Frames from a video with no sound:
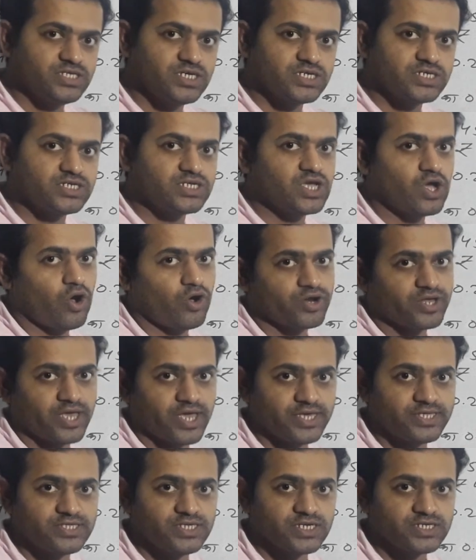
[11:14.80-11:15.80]
एस और
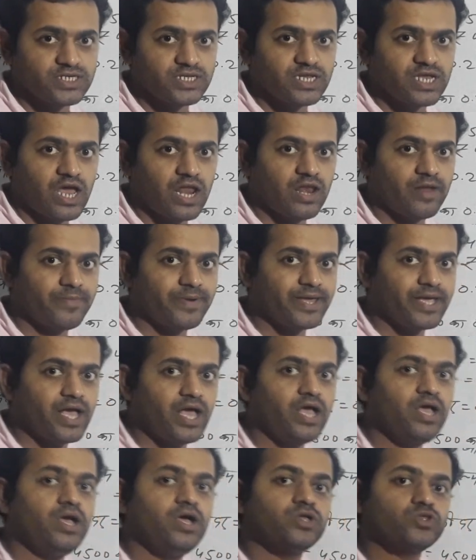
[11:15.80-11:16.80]
एस जी निकालना पड़ेगा
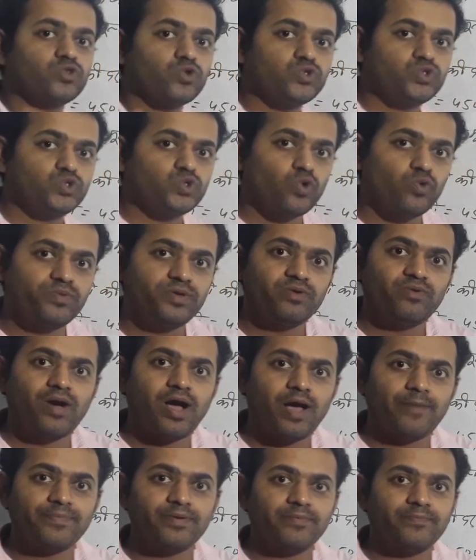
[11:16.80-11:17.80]
तो जो भी
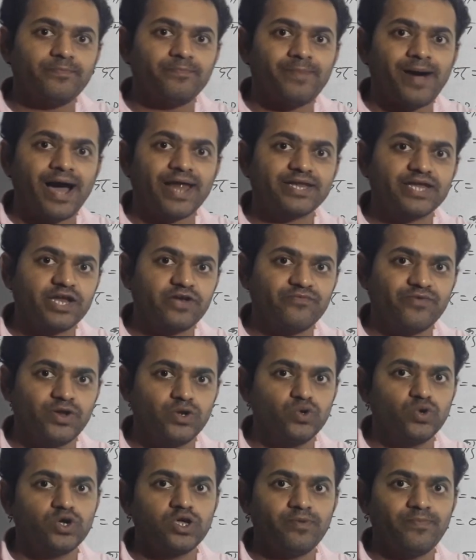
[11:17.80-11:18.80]
वहाँ पे मार्केट
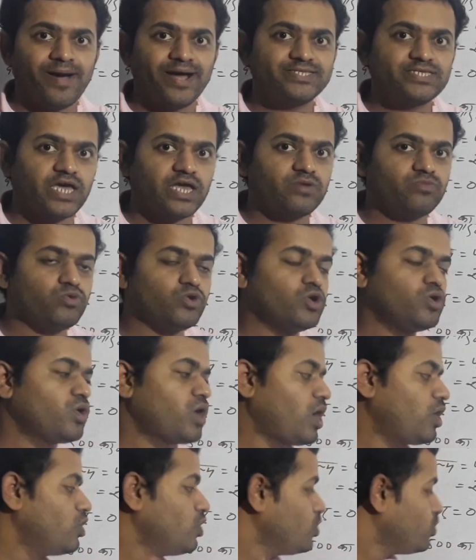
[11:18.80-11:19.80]
वैल्यू होगी बाजार मूल्य होगा